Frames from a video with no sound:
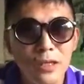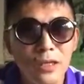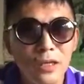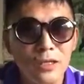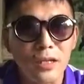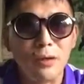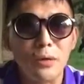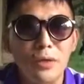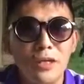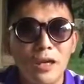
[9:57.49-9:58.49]
呃电话
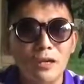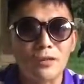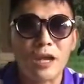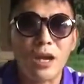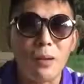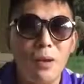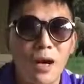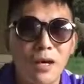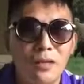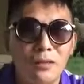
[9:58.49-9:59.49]
会议上大
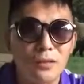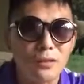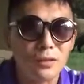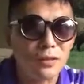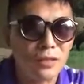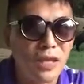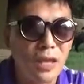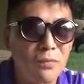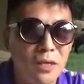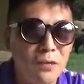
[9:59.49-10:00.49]
骂，就是
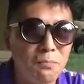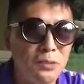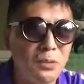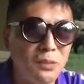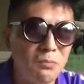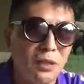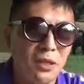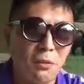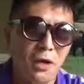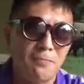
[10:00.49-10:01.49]
点名批评彭
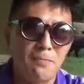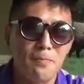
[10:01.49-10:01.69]
丽媛